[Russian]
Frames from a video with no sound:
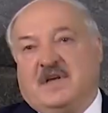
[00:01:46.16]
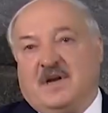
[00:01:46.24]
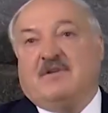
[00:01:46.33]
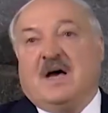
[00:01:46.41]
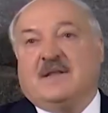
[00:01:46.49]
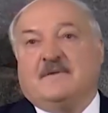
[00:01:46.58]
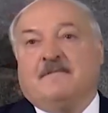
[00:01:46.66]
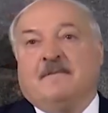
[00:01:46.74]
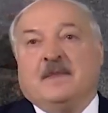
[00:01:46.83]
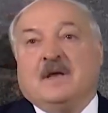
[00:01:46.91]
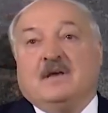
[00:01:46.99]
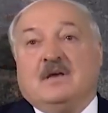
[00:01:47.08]
в Ереван,
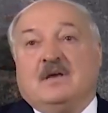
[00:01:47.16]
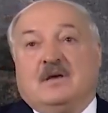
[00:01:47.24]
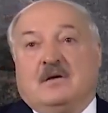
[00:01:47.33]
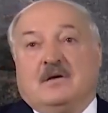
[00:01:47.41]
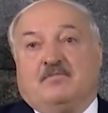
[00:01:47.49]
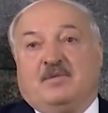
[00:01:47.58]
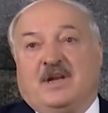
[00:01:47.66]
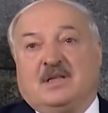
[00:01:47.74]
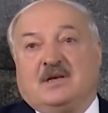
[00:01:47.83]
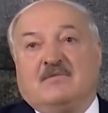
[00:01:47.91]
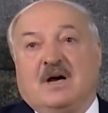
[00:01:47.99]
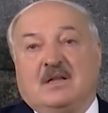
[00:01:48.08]
и
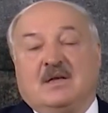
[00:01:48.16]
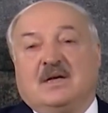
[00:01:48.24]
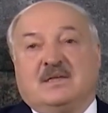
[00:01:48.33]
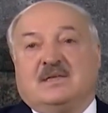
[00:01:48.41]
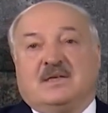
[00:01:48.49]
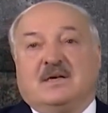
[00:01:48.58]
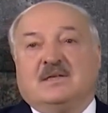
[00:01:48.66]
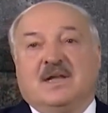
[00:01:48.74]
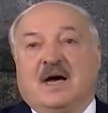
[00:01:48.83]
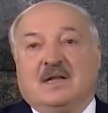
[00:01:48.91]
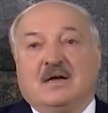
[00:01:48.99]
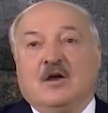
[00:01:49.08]
передавал эти
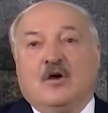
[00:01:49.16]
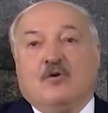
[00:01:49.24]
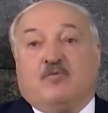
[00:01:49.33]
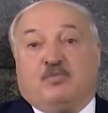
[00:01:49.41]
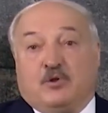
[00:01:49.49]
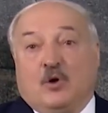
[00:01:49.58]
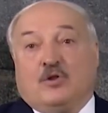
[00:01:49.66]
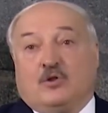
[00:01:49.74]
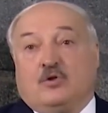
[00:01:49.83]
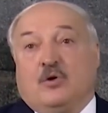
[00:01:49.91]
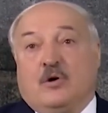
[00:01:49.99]
сигналы, вплоть